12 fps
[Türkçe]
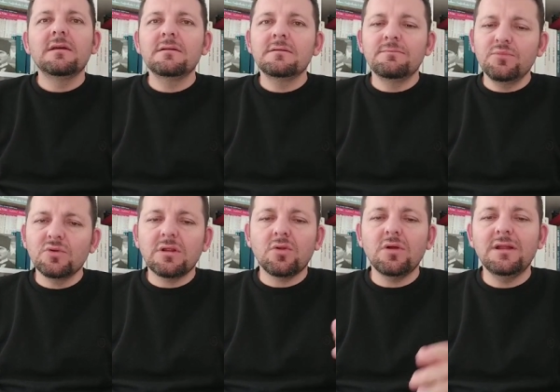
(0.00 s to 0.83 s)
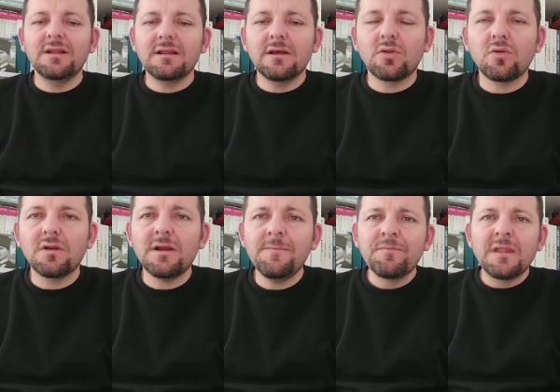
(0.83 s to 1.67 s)
E, bunu da söyledikten
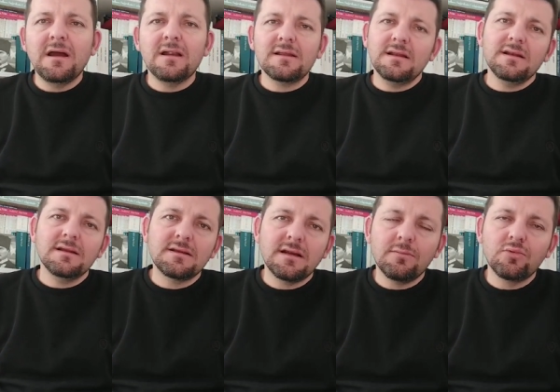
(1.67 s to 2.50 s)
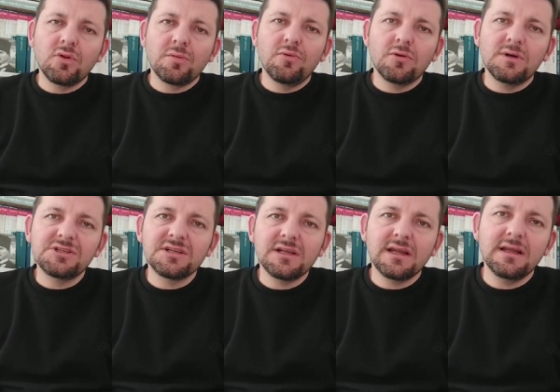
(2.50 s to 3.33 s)
sonra ertelenen Trabzonspor
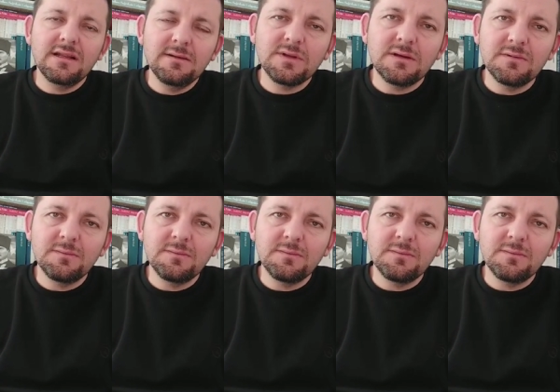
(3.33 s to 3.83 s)
maçına gelelim.